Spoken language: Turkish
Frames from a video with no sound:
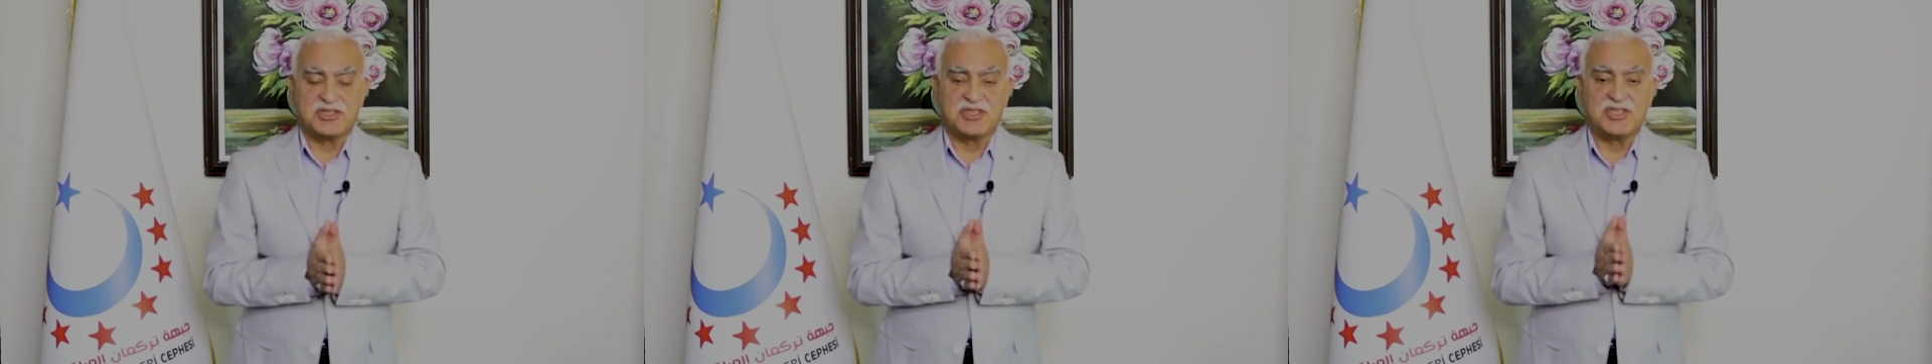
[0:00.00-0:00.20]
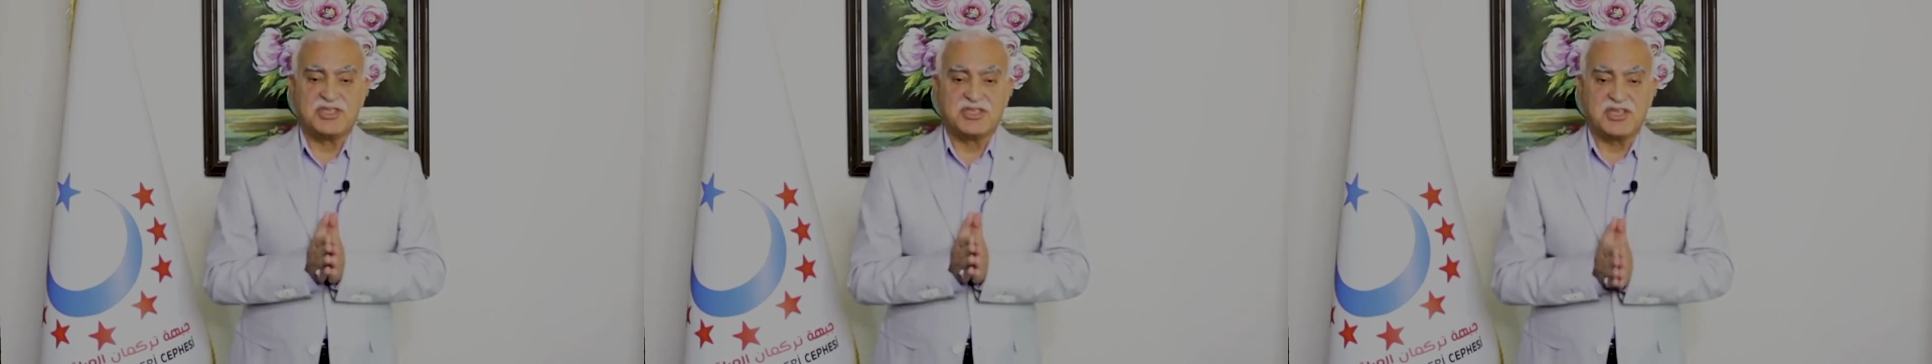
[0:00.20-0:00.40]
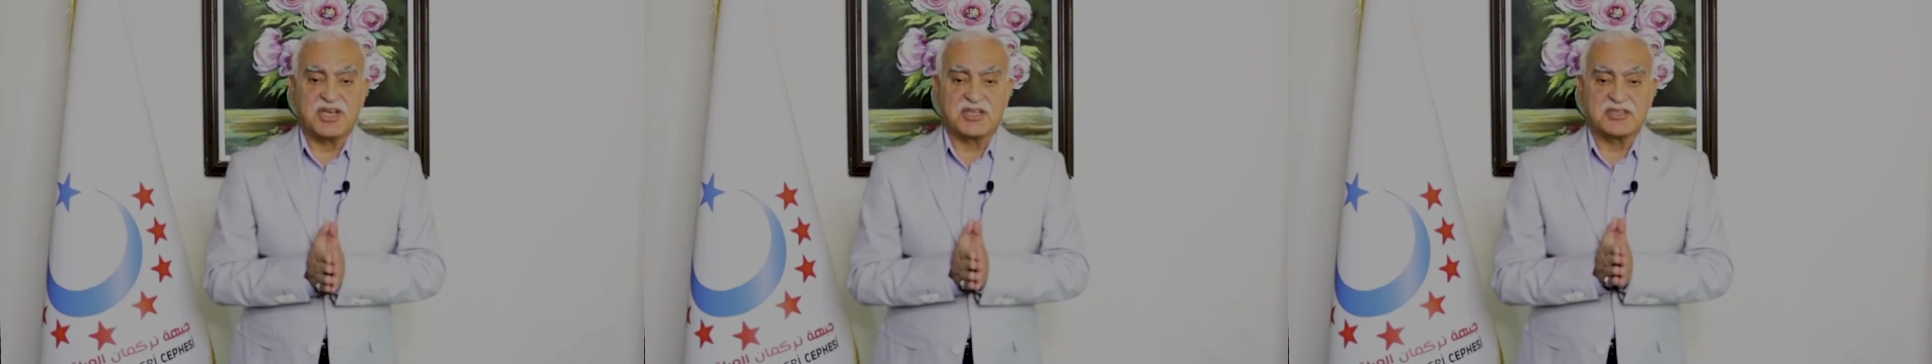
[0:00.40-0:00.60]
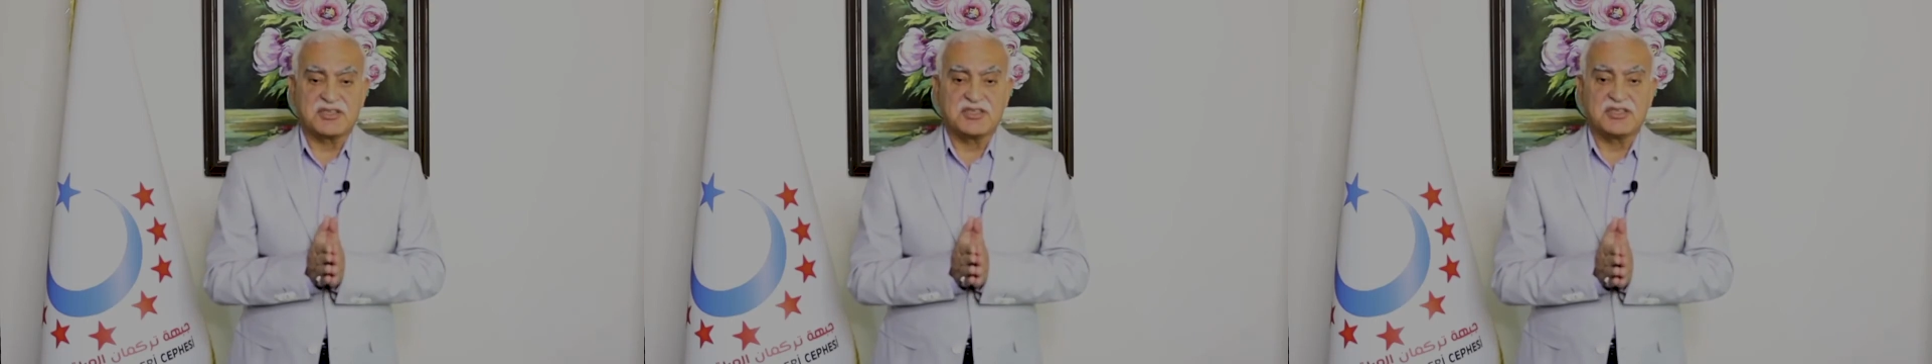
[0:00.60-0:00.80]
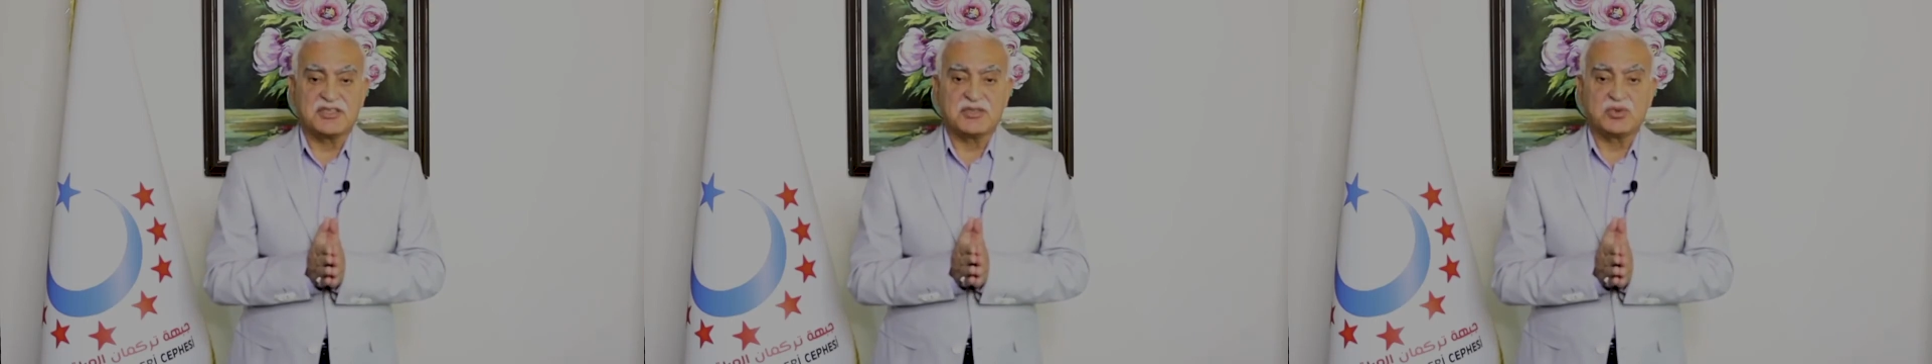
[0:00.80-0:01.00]
iyi
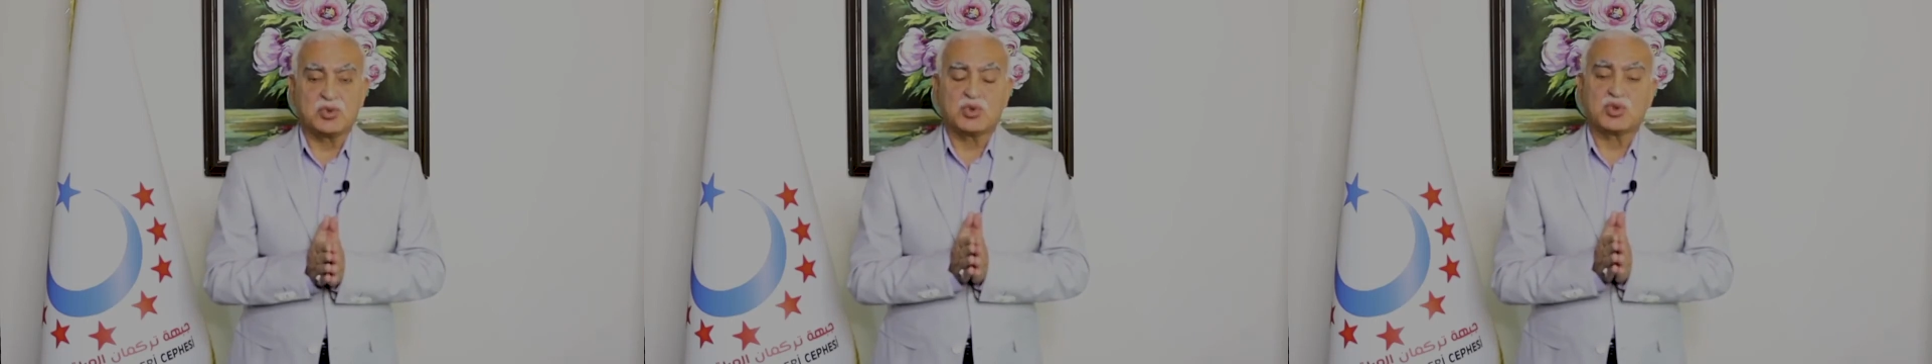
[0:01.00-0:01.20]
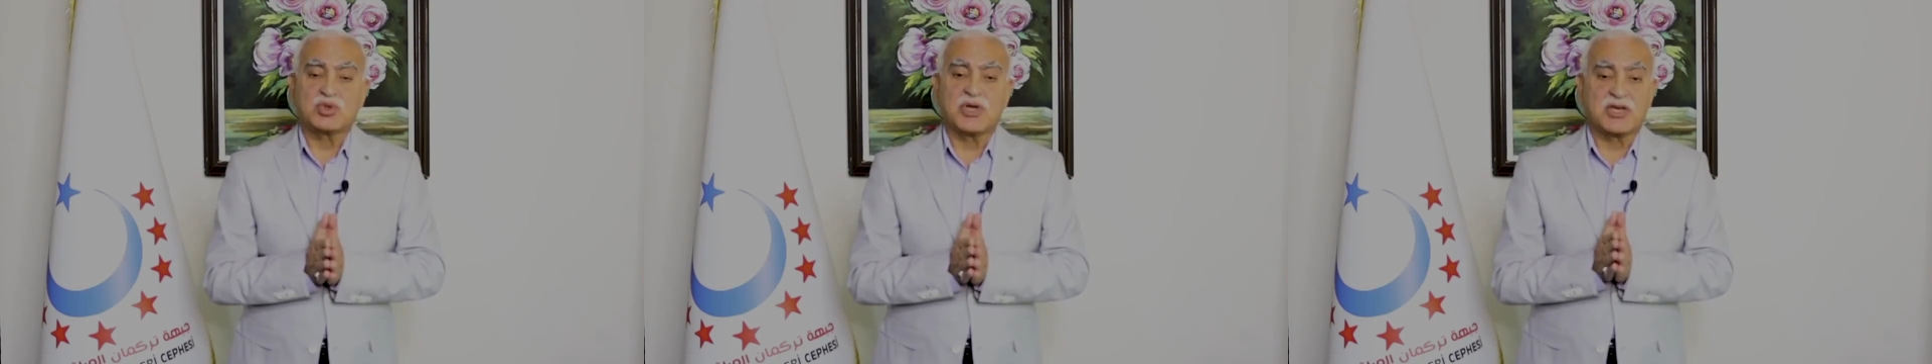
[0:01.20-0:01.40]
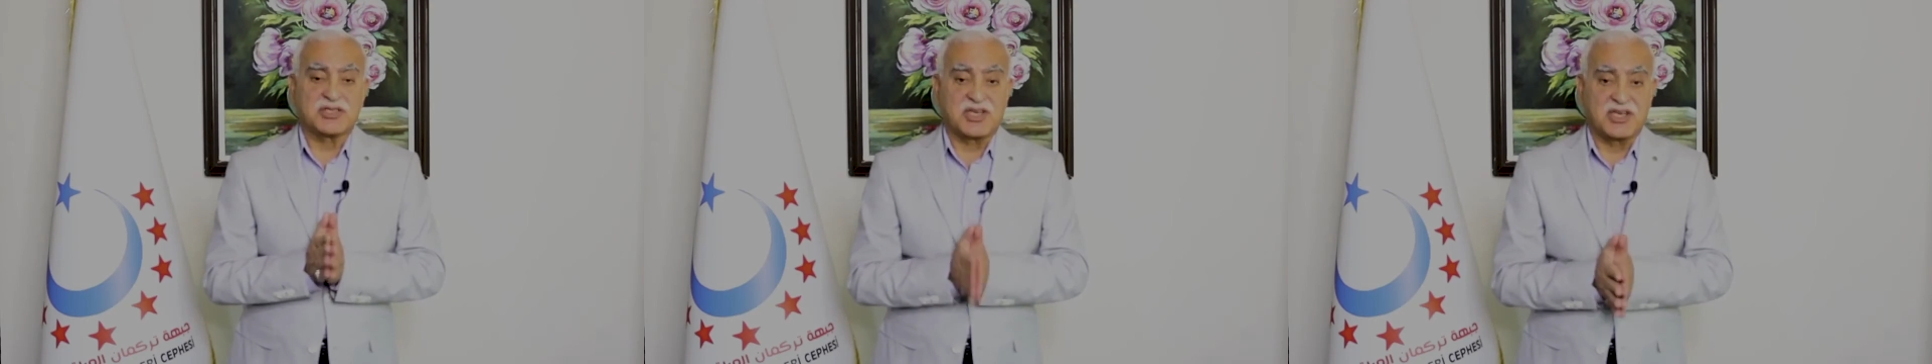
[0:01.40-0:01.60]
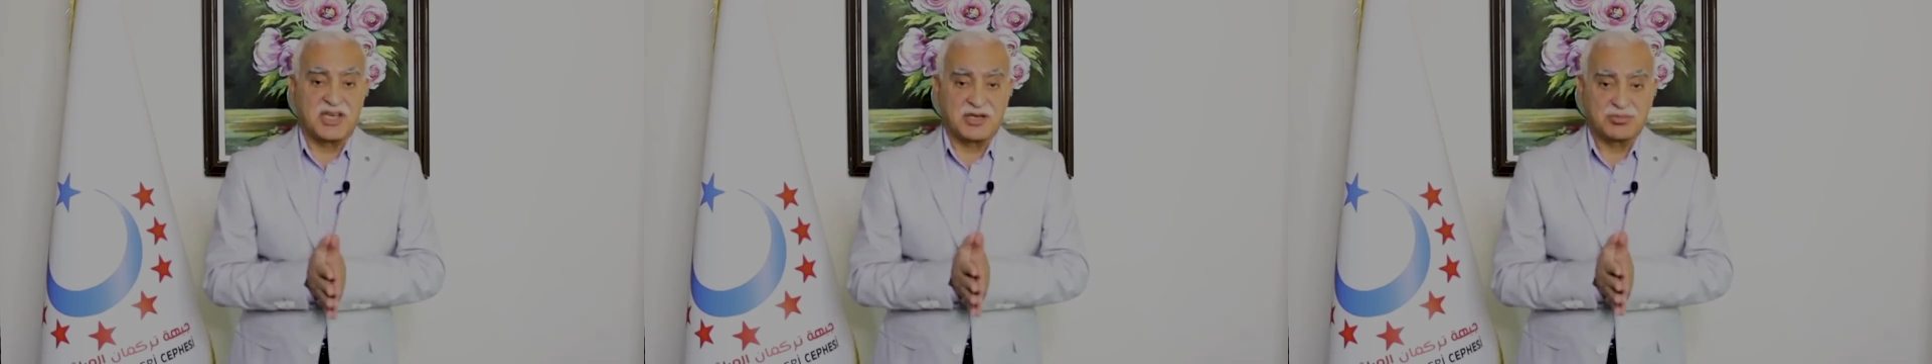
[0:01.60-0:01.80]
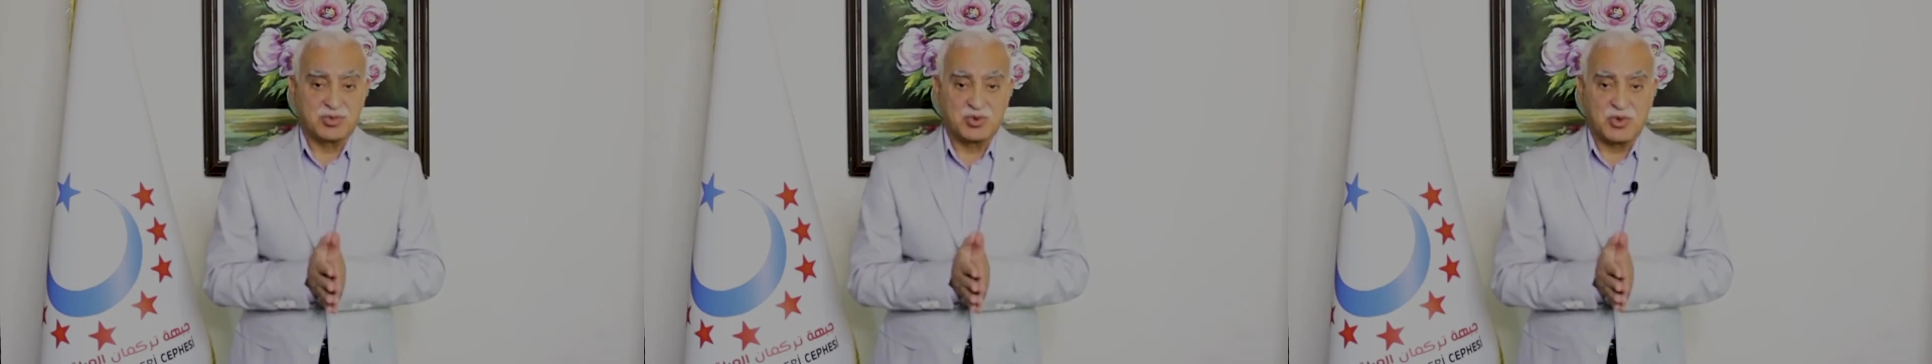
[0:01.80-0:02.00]
niyetli, güçlü
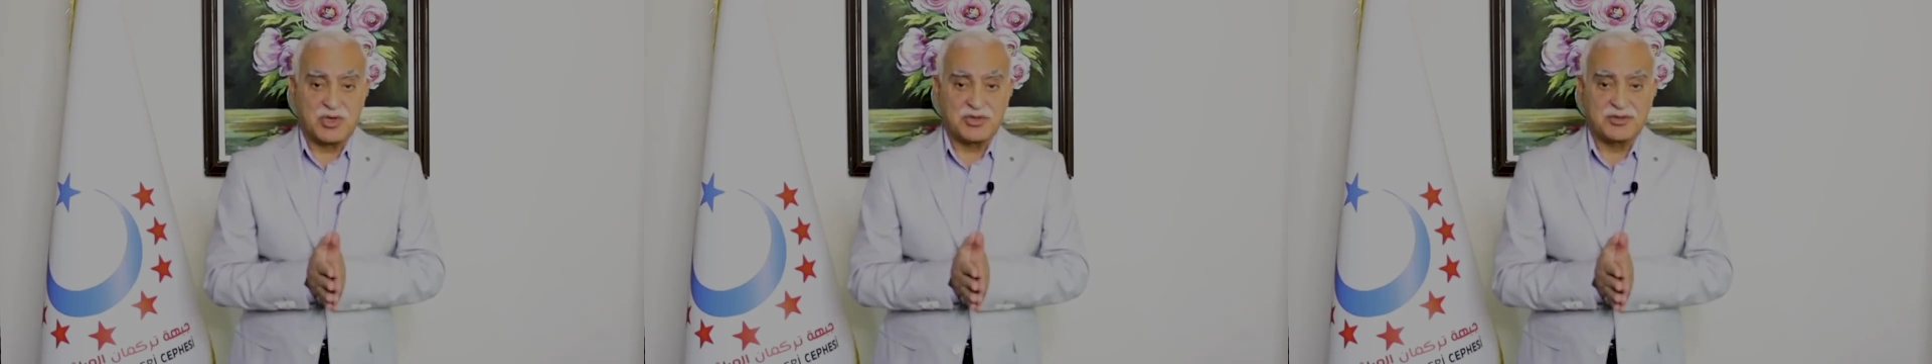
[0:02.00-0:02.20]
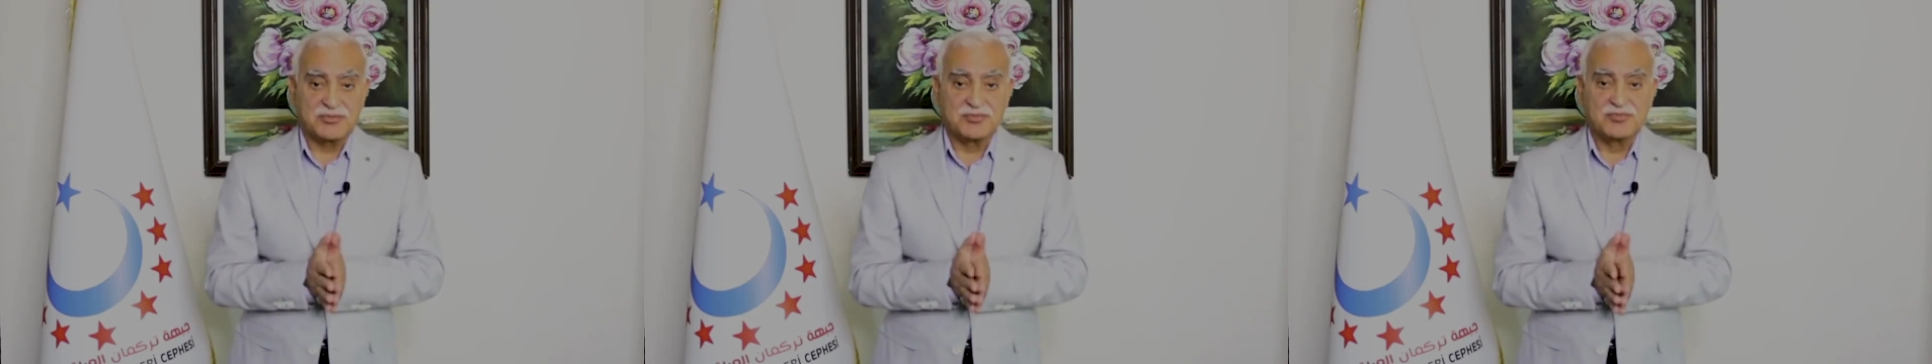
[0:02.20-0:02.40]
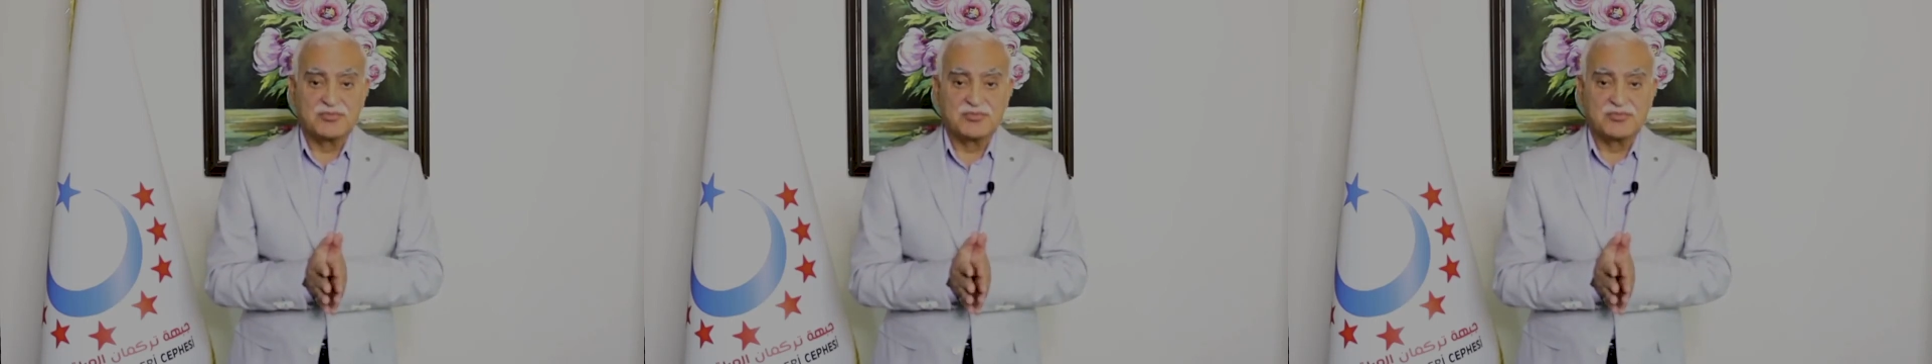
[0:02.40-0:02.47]
adaylarımız var.